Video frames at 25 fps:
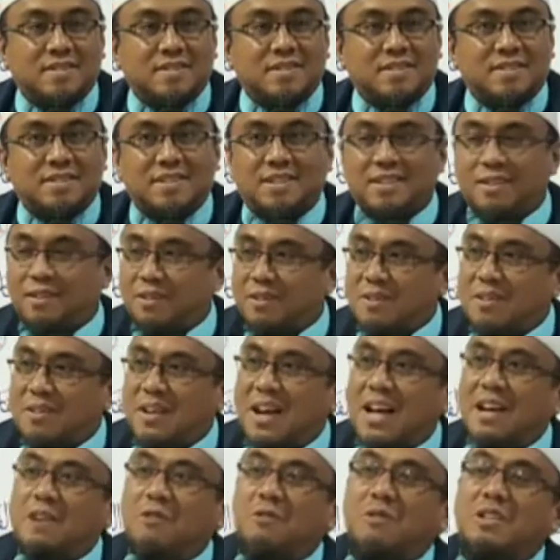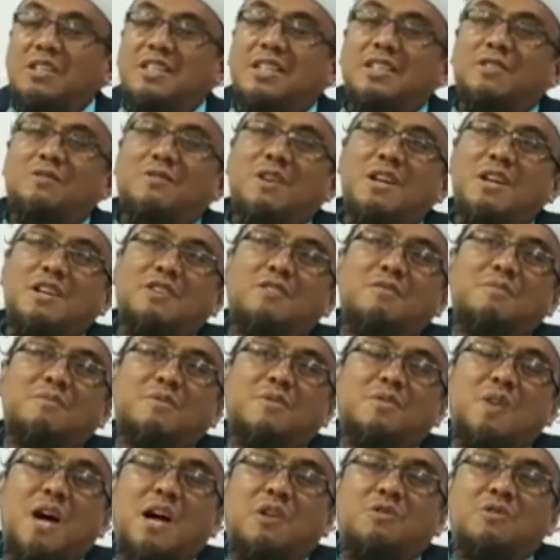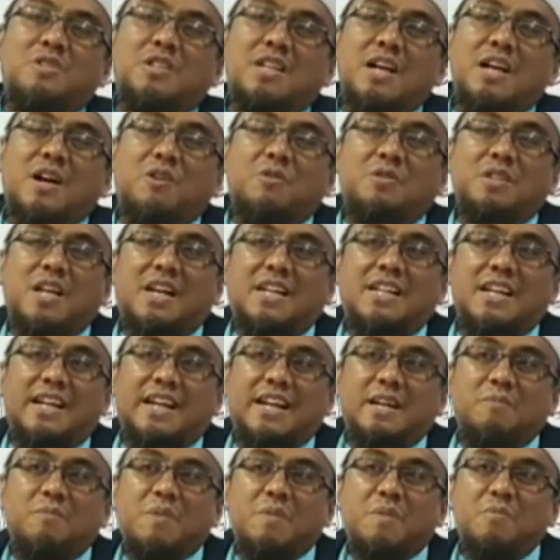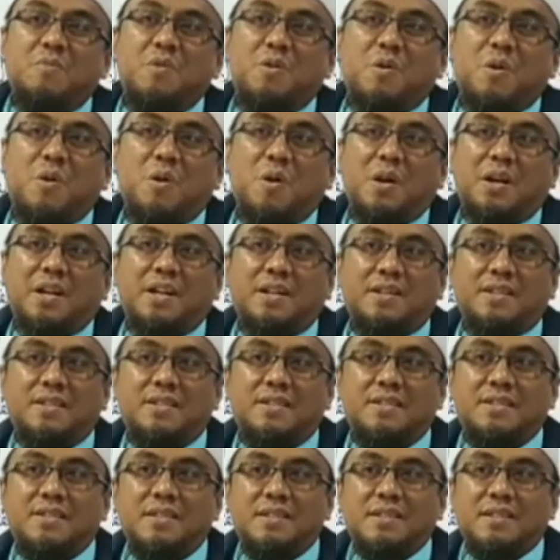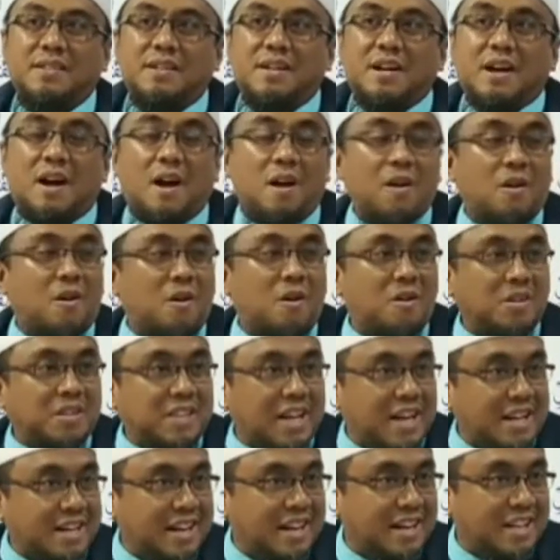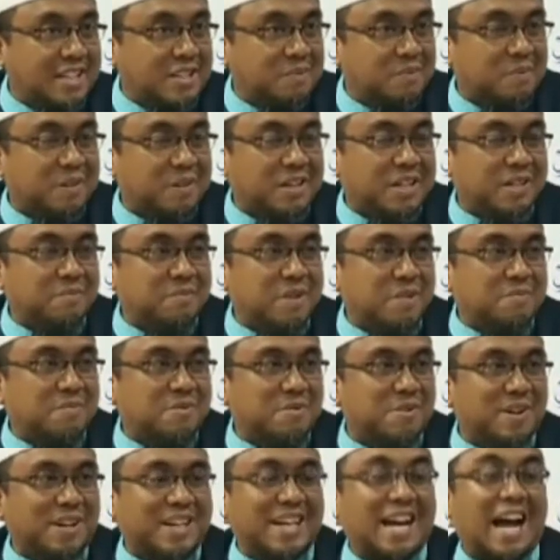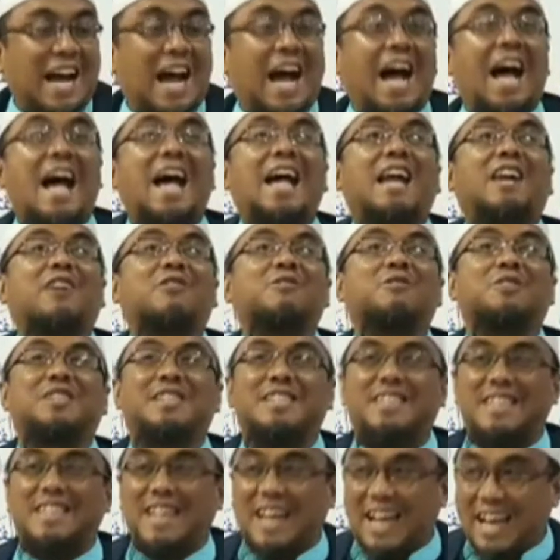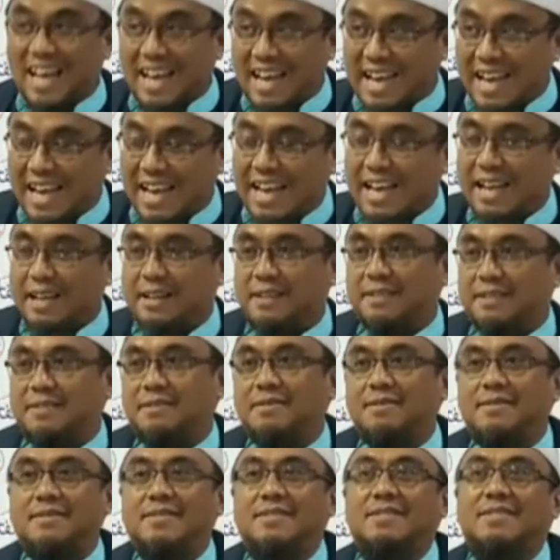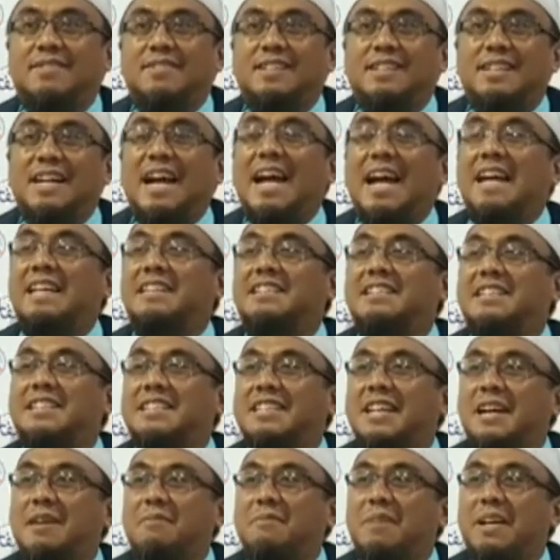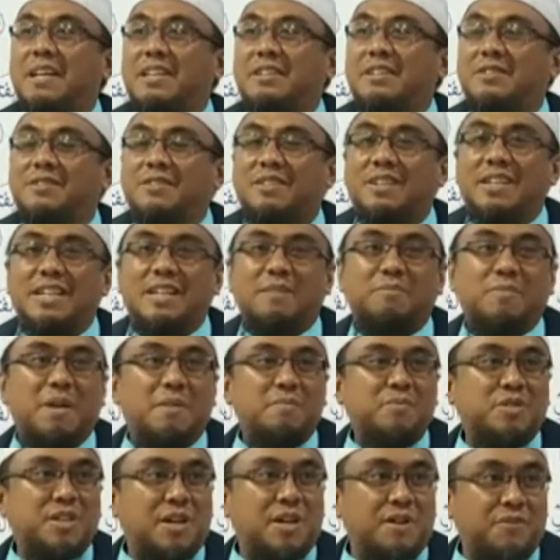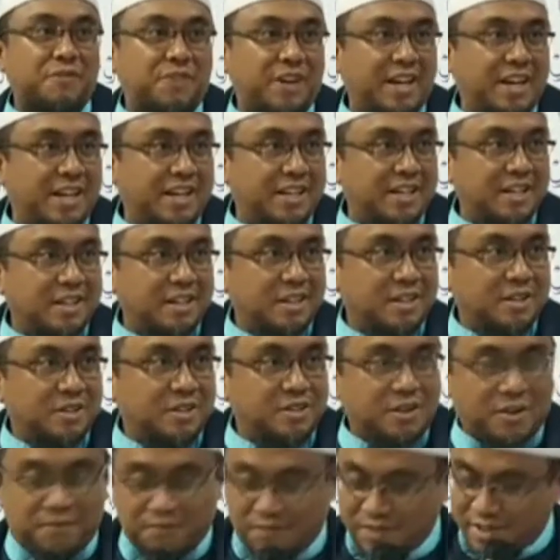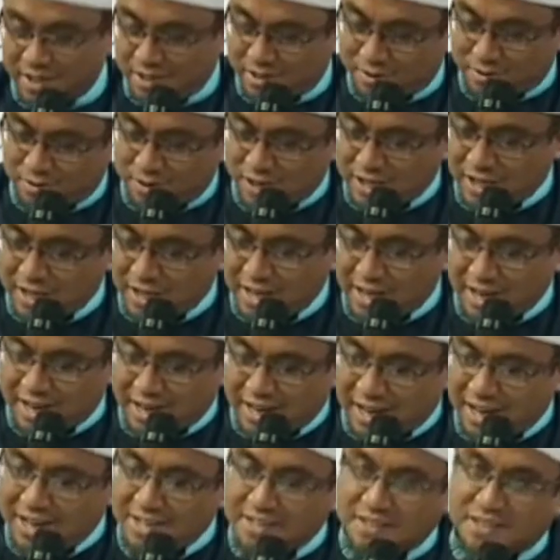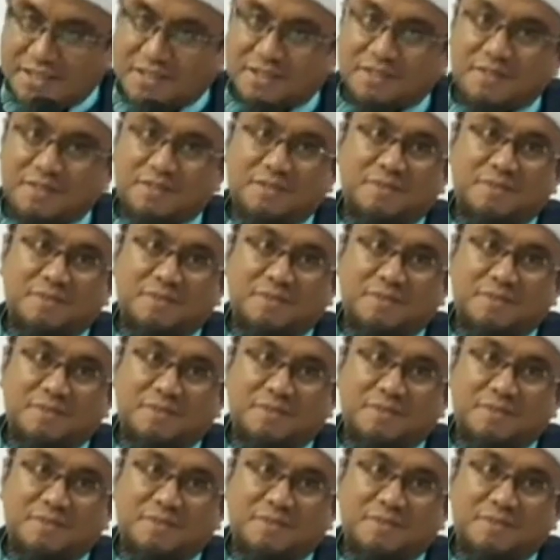Jadi kalau enggak nulis itu antum tuh harusnya otaknya kayak Imam Bukhari. Kalau otaknya enggak seperti Imam Bukhari harusnya ngajinya metode Imam Syafi'i Syafi'i nulis